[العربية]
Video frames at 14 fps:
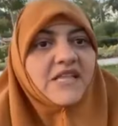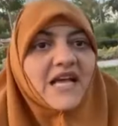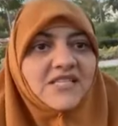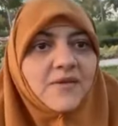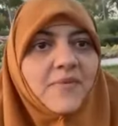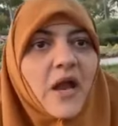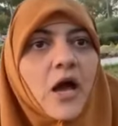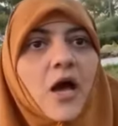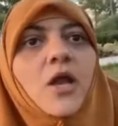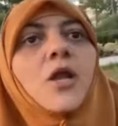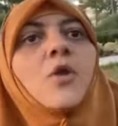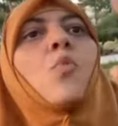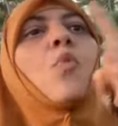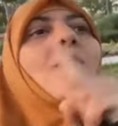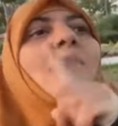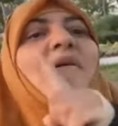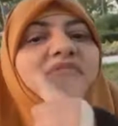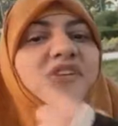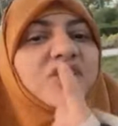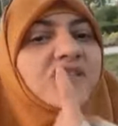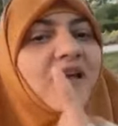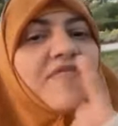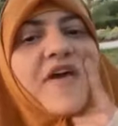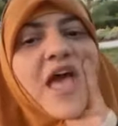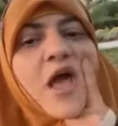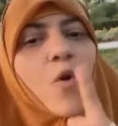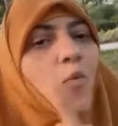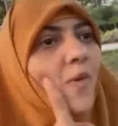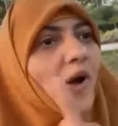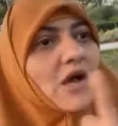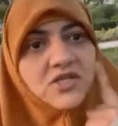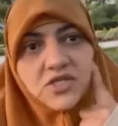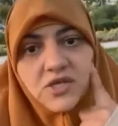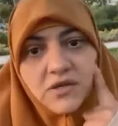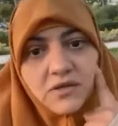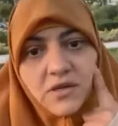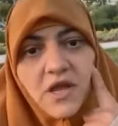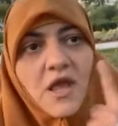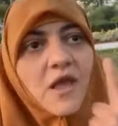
بتعذيب الاخرين ومفيش تفاهم اصلا